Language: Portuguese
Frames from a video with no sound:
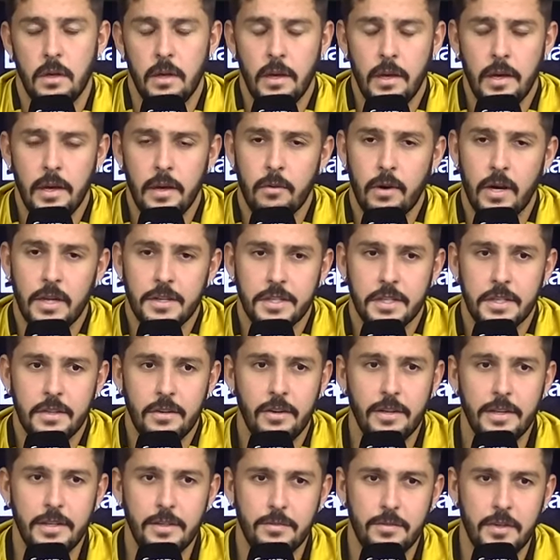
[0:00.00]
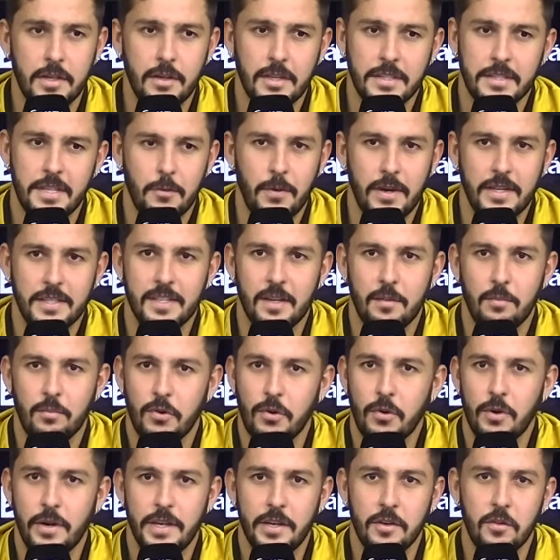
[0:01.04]
É, eu acho que nós vimos uma sequência
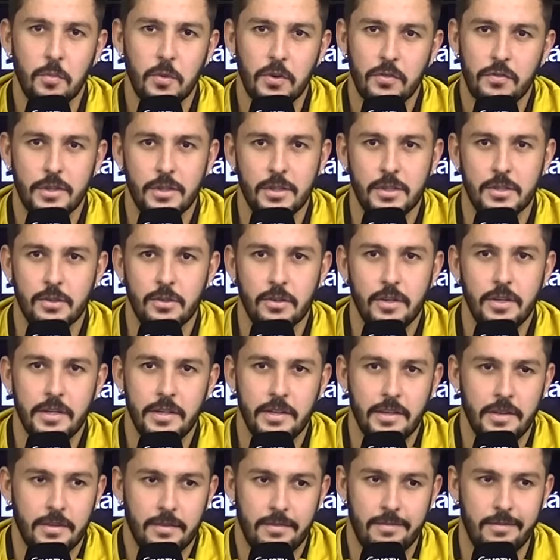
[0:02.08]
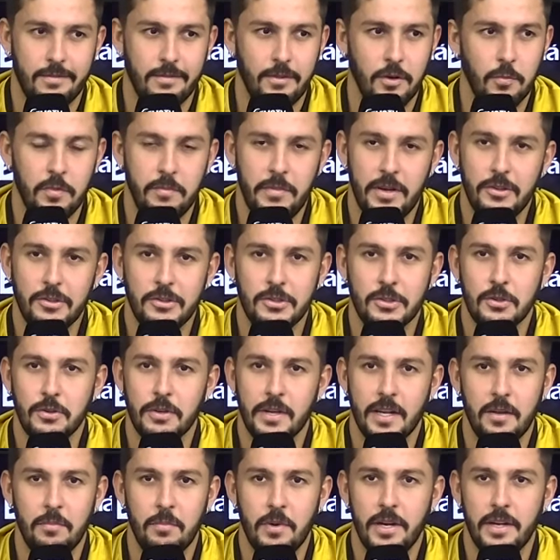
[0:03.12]
boa aí com o professor. Foi o primeiro jogo
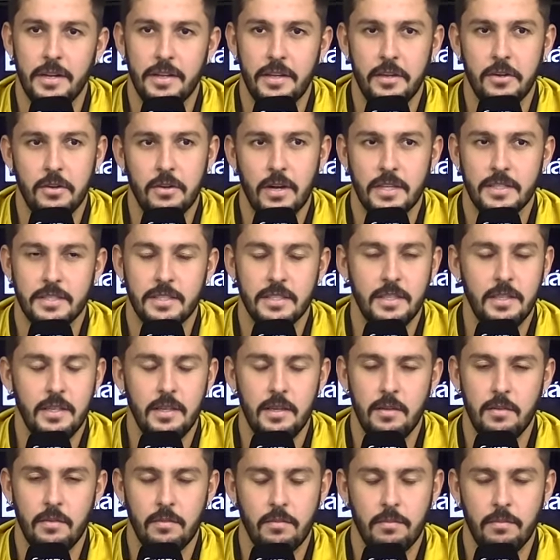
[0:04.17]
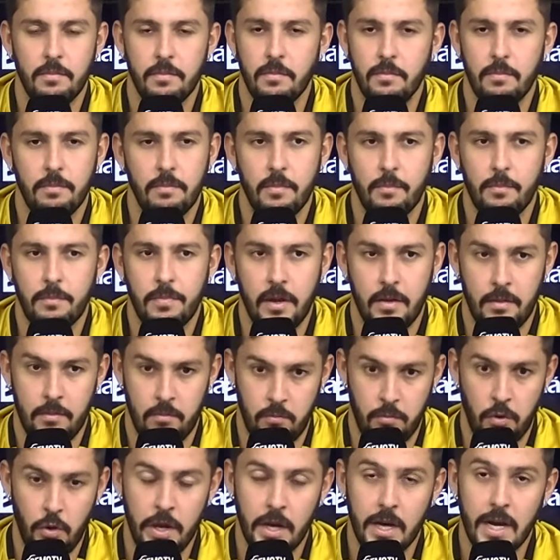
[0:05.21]
que ele perdeu. Eu acho que pra, o
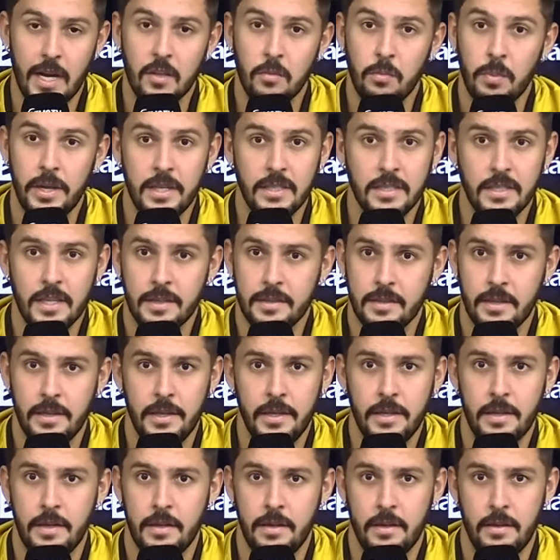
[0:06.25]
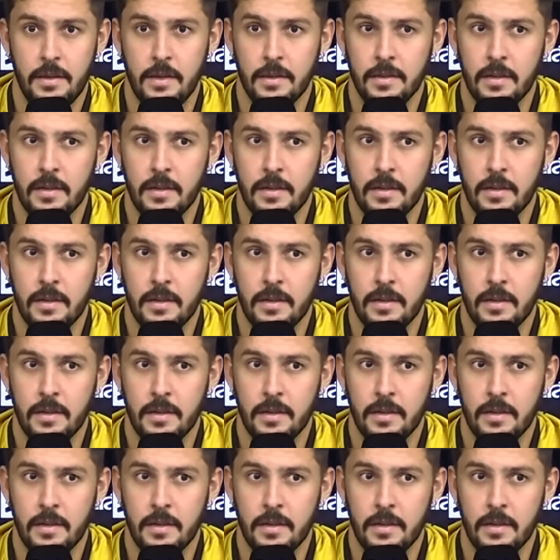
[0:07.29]
meu recado para eles é ter